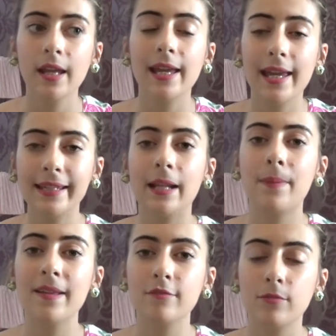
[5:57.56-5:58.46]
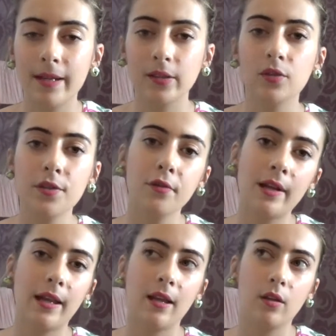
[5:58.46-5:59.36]
et qu'elle passe le mercredi sur
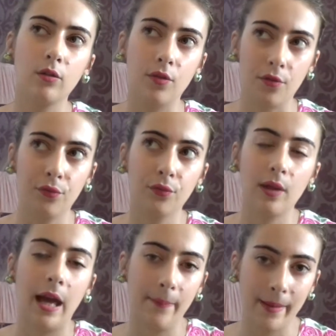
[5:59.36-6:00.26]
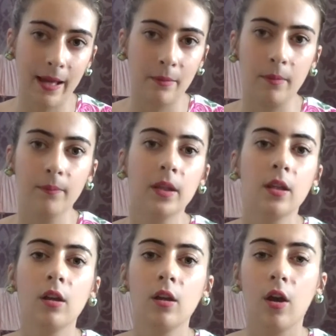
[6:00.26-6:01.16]
la 9, apparemment.
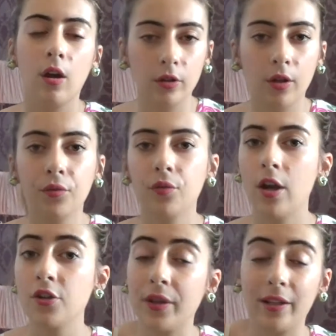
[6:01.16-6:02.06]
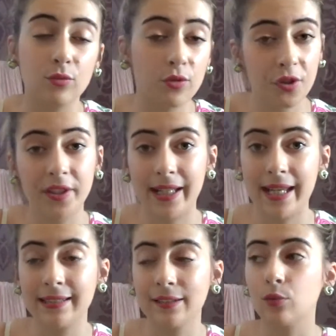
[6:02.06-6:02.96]
Encore une fois, je regarde toujours sur
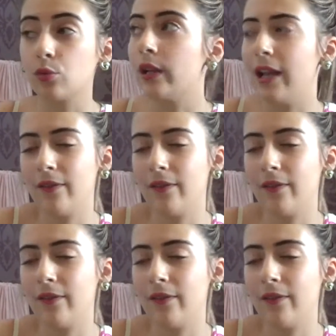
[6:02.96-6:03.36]
internet. Donc là,